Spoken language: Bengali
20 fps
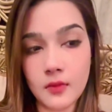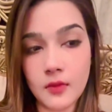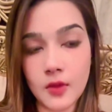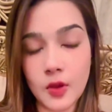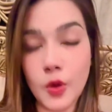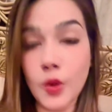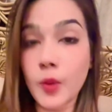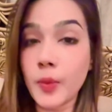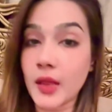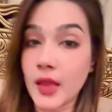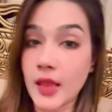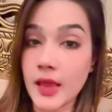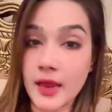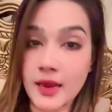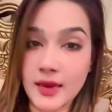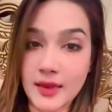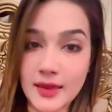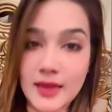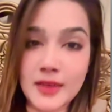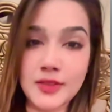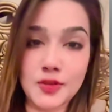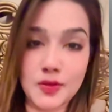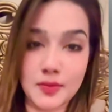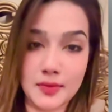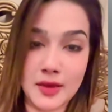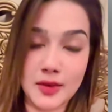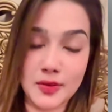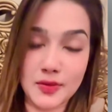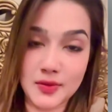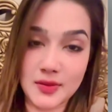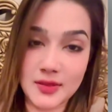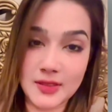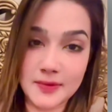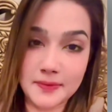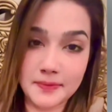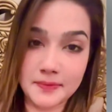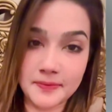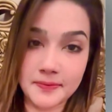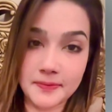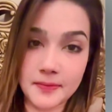খুবই কেয়ারিং একজন মানুষ
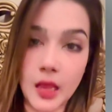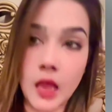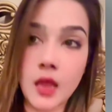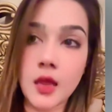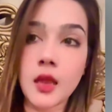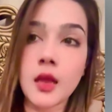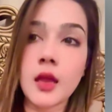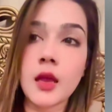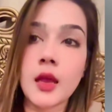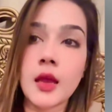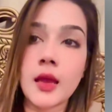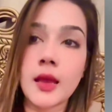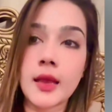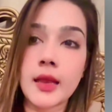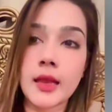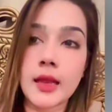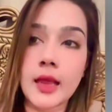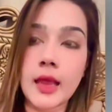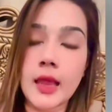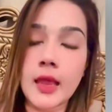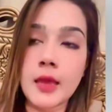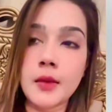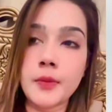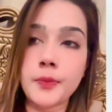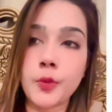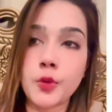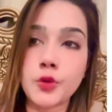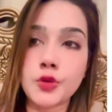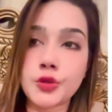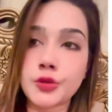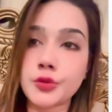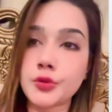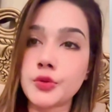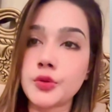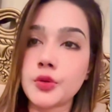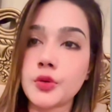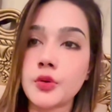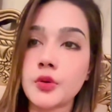এই পর্যন্ত